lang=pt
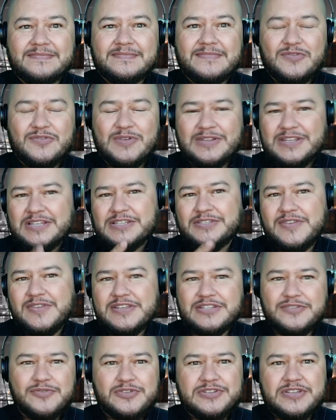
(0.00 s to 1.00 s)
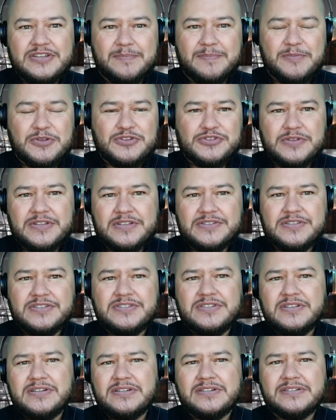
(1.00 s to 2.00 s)
Quantas vezes você já pensou em
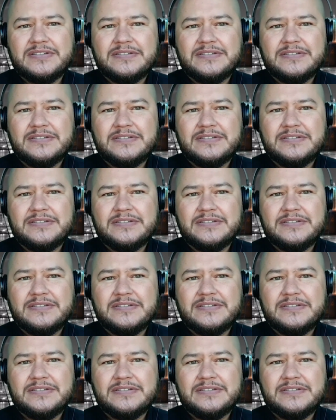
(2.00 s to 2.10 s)
desistir?